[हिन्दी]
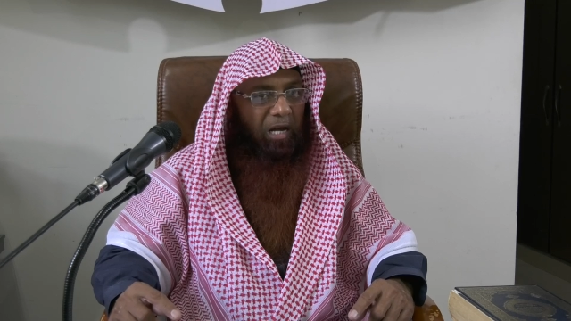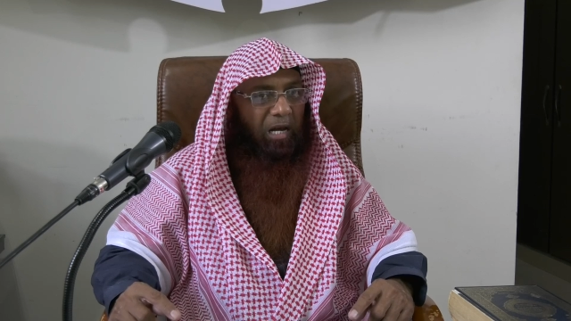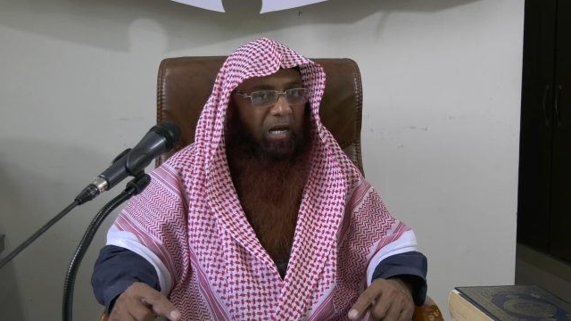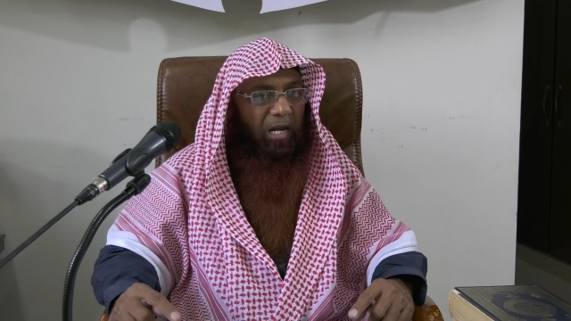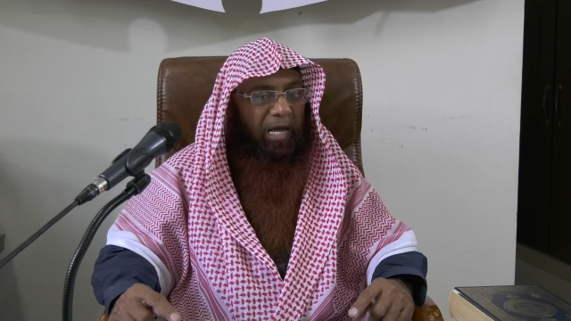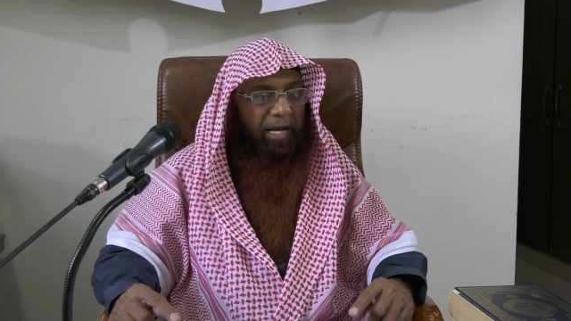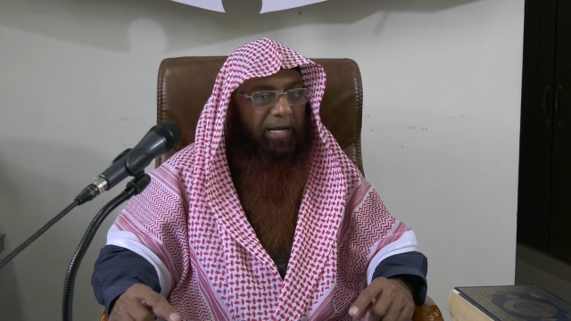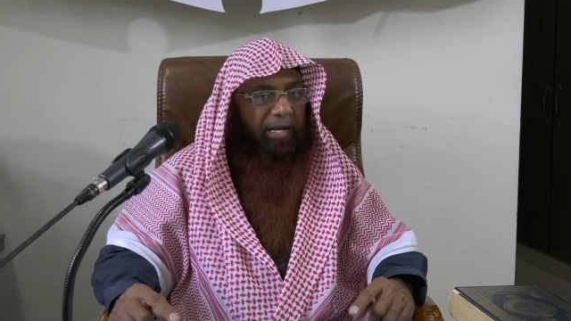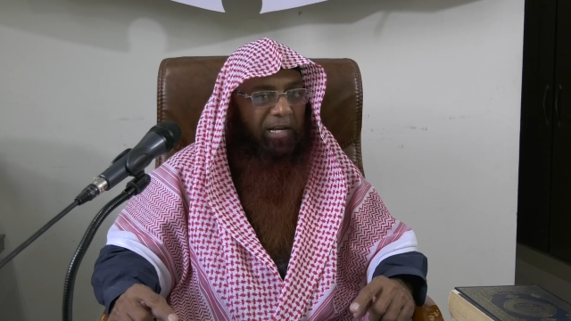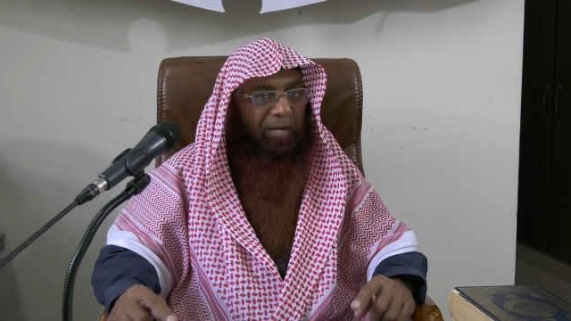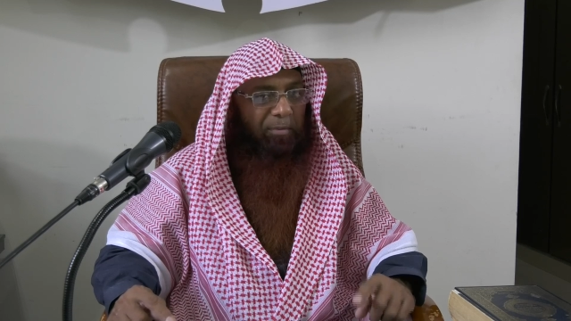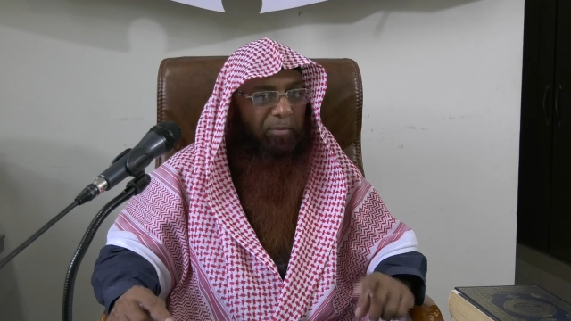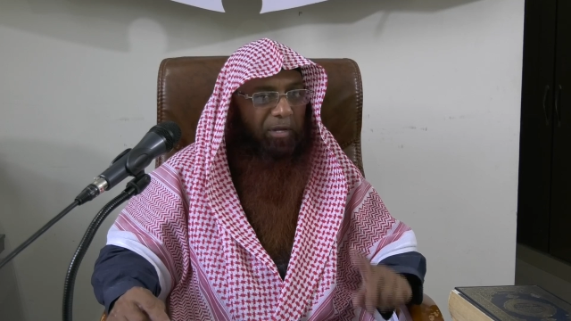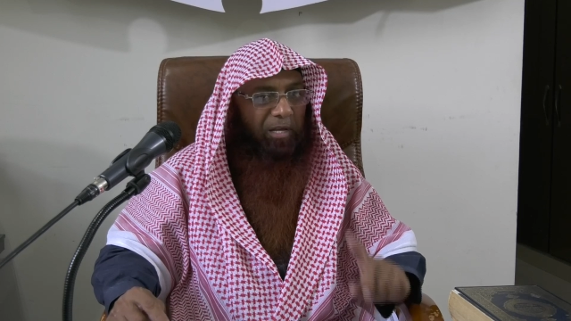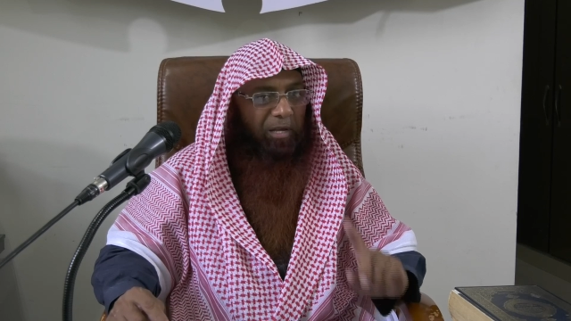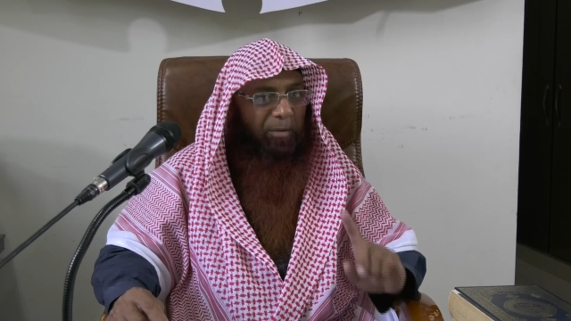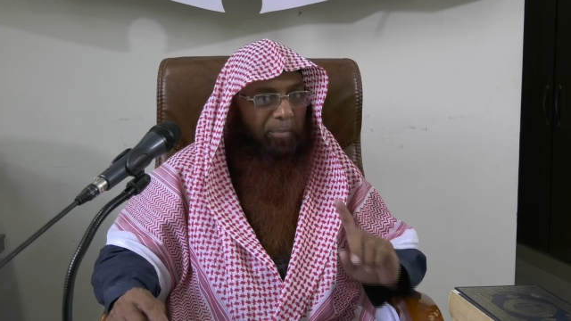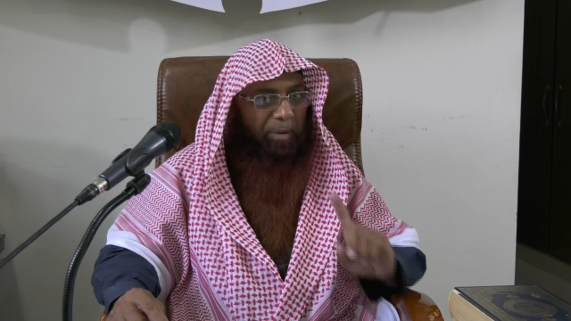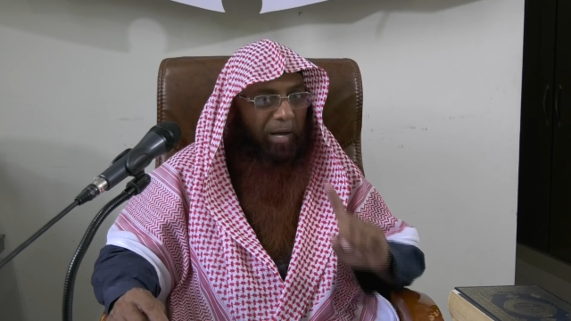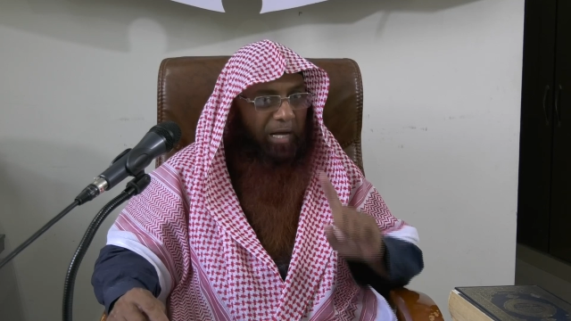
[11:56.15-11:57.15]
अल्लाह के नबी
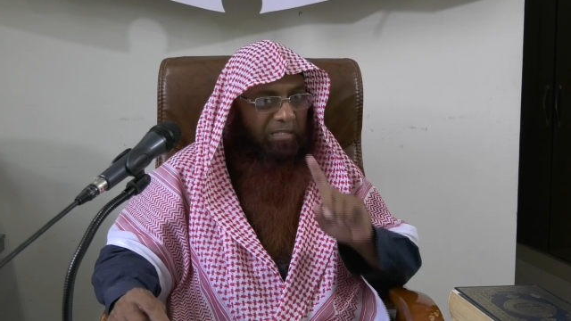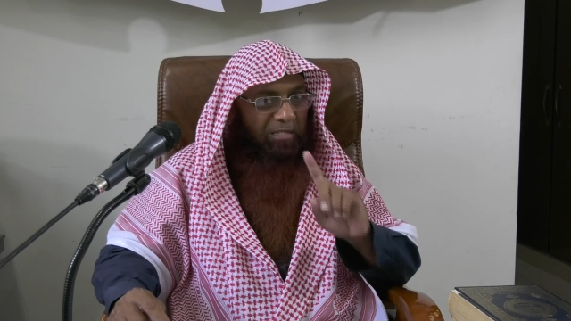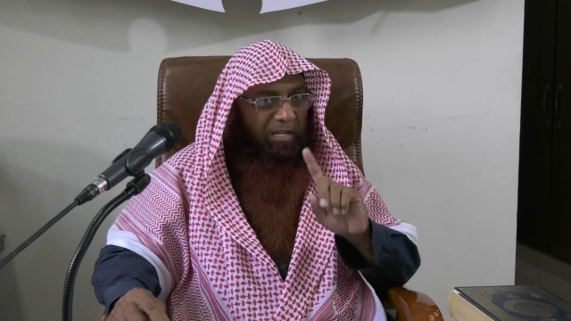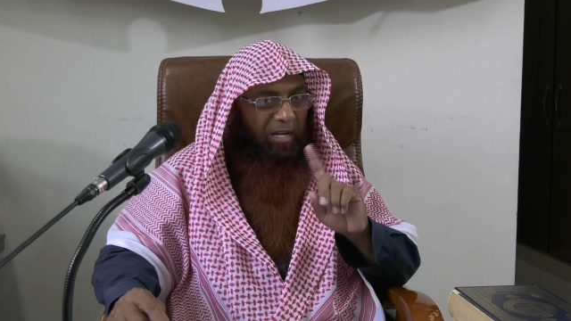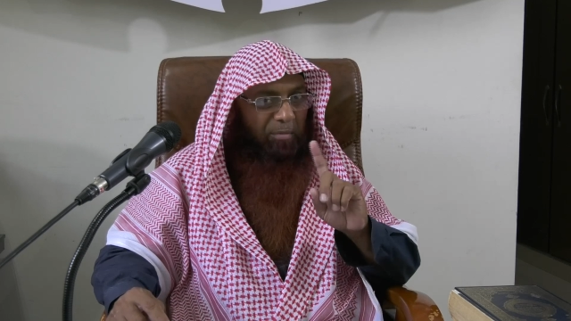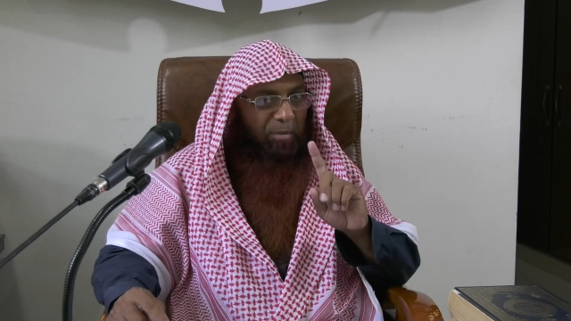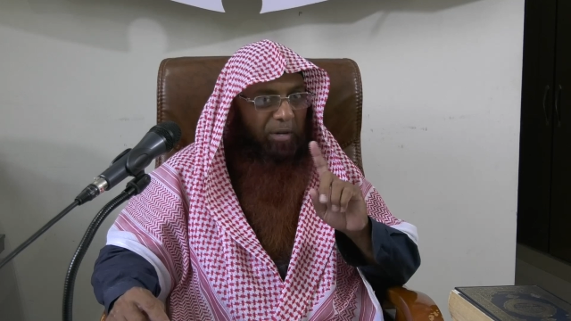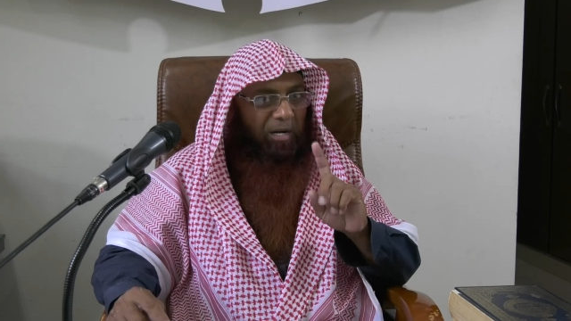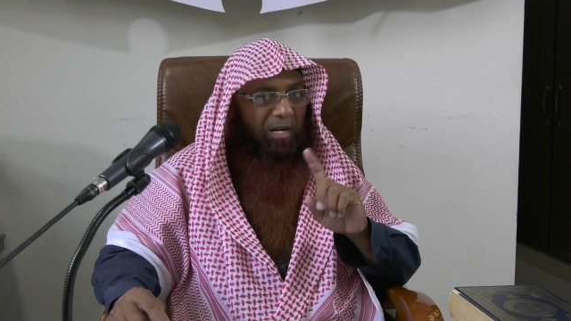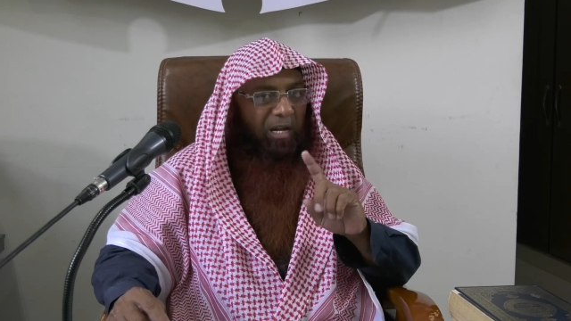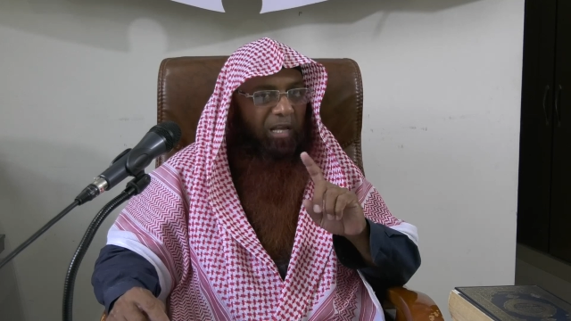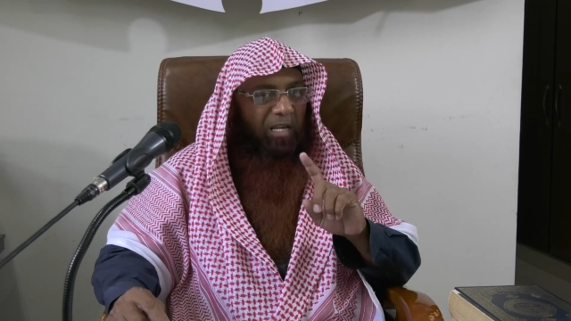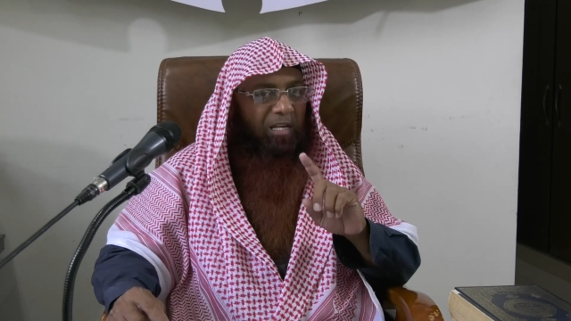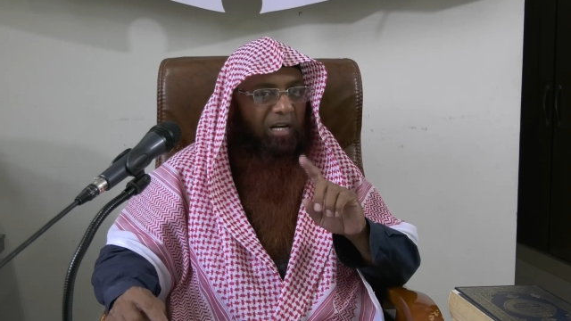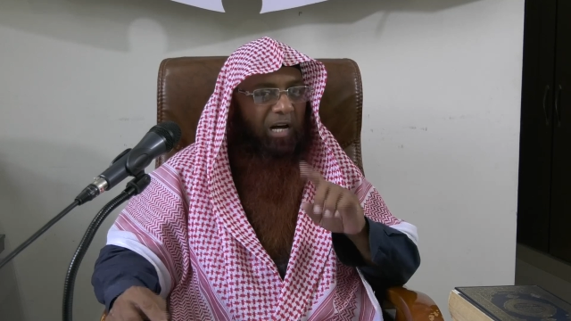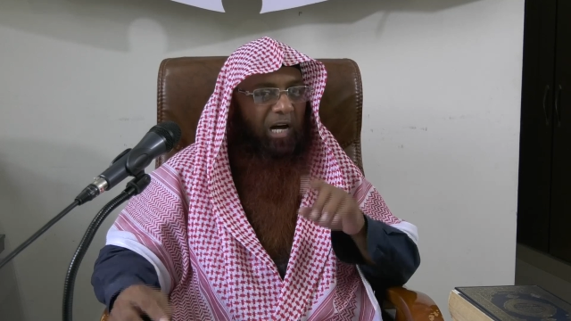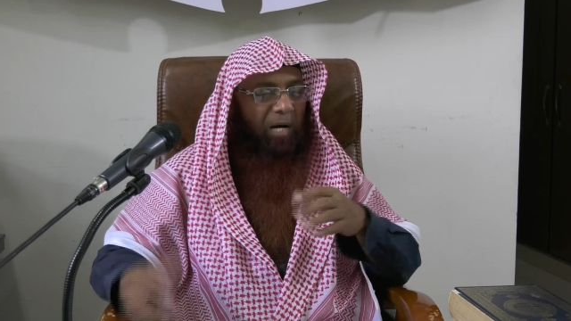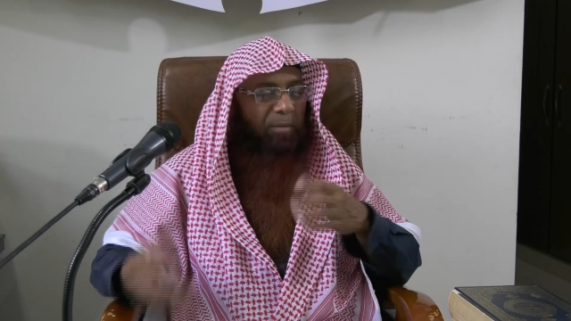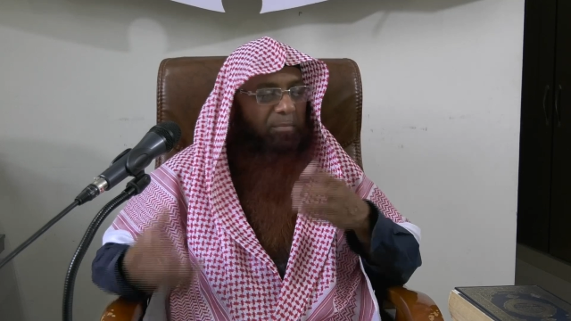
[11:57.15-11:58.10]
के पास ख़बर नहीं